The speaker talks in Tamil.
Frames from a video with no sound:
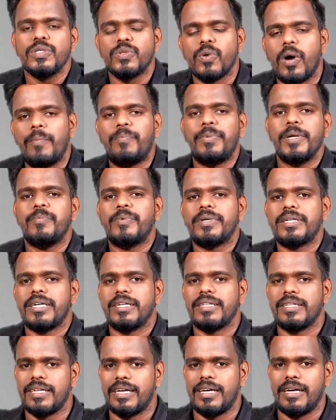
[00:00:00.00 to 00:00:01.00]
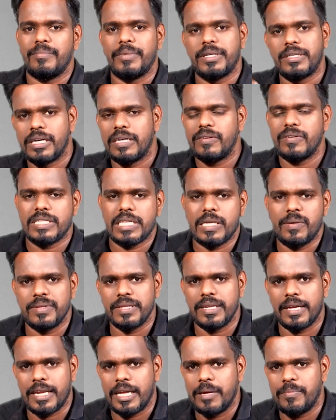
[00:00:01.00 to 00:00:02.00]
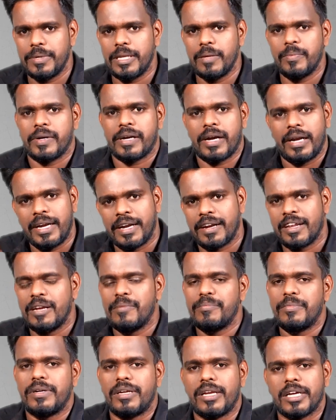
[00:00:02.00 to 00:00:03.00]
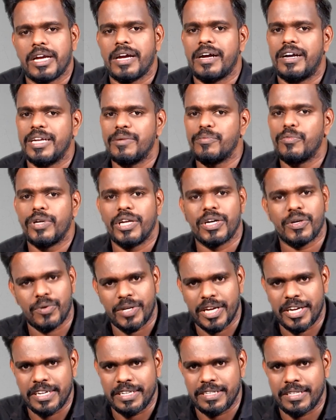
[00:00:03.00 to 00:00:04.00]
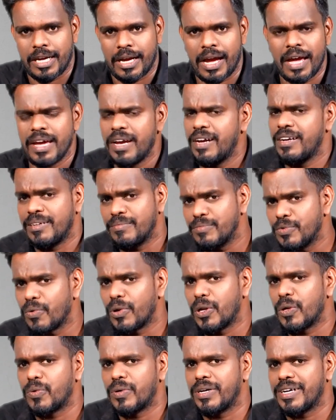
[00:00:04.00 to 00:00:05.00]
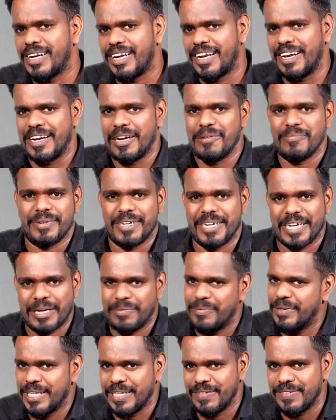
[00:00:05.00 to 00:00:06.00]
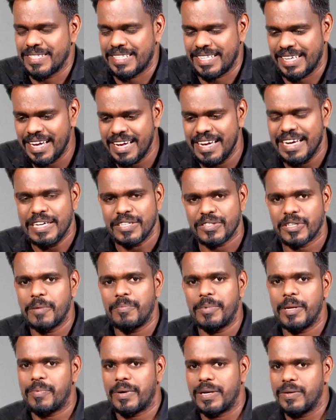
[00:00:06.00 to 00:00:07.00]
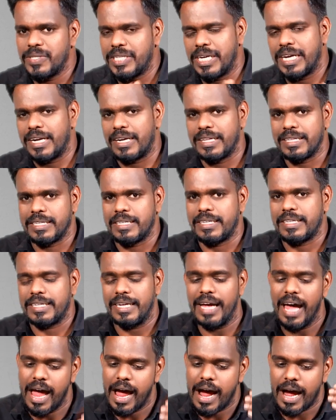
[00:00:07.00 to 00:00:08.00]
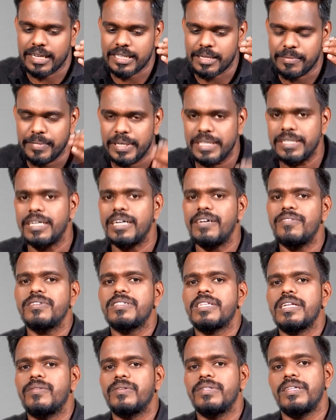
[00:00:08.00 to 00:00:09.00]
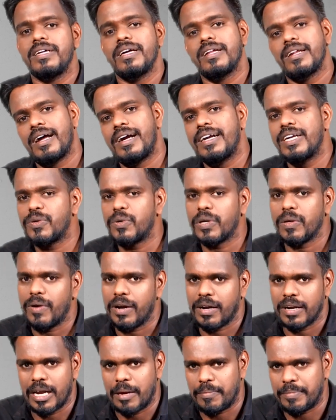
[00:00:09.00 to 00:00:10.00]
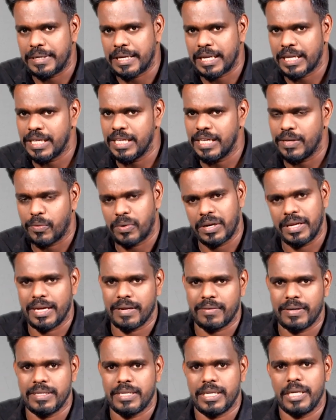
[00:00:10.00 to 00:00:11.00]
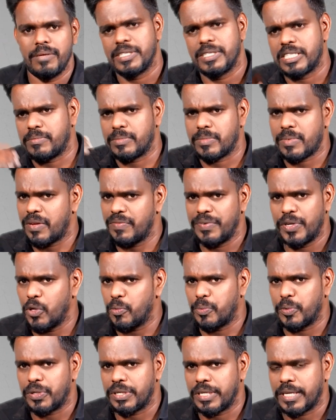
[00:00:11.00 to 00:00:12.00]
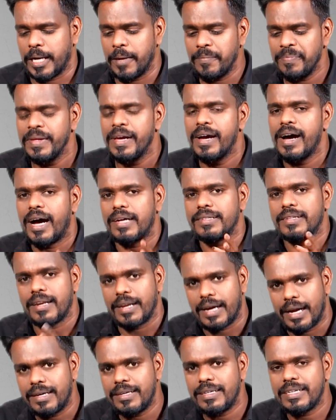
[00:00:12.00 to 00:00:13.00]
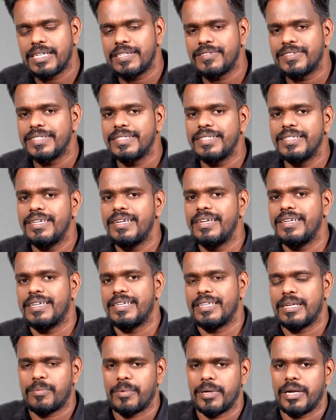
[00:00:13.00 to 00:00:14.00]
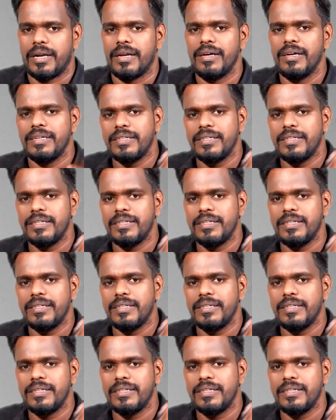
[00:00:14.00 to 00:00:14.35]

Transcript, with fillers: ஸோ அப்படிப்பட்ட அந்த மெட்டாவர்ஸில் வந்து நிறைய பேர் இப்போ கல்யாணம்லாம் பண்ணுறாங்க ஹனிமூன்லாம் கொண்டாடிட்டு இருக்காங்க ஏன் நம்ம ஊரில் கூட கல்யாணம்லாம் பண்ணாங்க மெட்டாவர்ஸில் ஸோ இப்படி பல விஷயங்கள் நடந்துகிட்டு இருக்கு அந்த மெட்டாவர்ஸில் வந்து நீங்கள் லேண்டு கூட வாங்கலாம் அப்படிங்கிறது உங்களுக்கு ஏற்கனவே இது சம்மந்தமாக வீடியோ போட்டிருக்கேன் அந்த லேண்டுக்கு வந்து நீங்கள் என்ன பண்ணலாம்னா